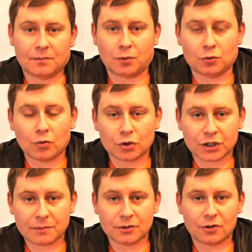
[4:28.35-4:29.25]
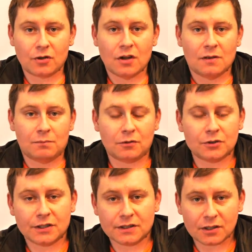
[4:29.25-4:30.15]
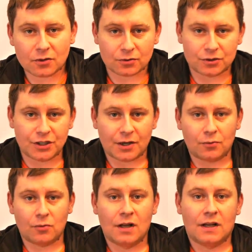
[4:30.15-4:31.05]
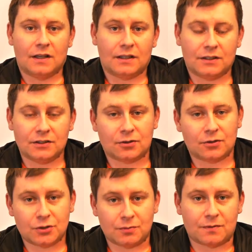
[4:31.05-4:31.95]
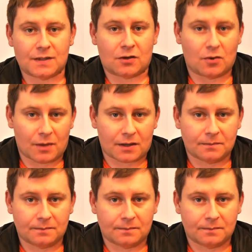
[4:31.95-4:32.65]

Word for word: podłożem do powojennego rozdziału e, historii szybowca Komar.